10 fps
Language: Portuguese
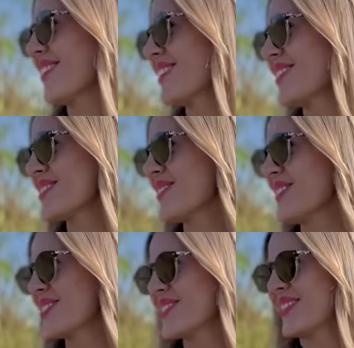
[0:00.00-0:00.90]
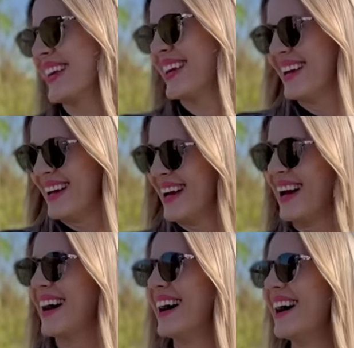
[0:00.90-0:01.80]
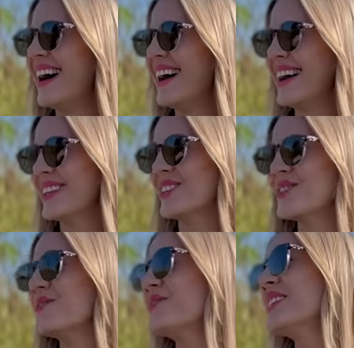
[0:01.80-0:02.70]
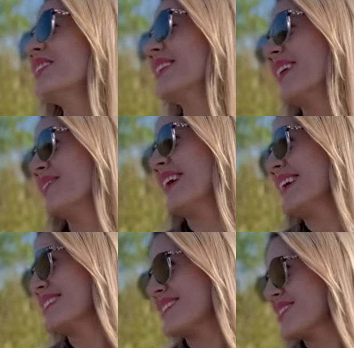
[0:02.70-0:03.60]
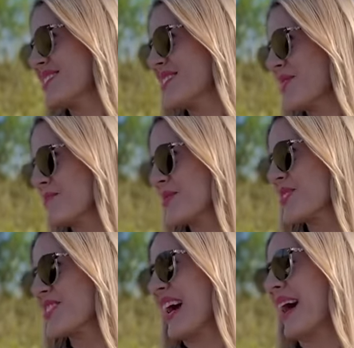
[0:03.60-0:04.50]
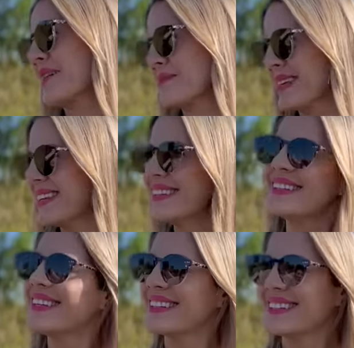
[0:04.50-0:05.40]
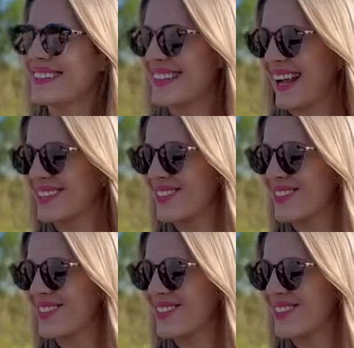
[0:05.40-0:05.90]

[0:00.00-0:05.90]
o que nós vamos ver. Duvido que ele vai resistir ao meu charme. Trato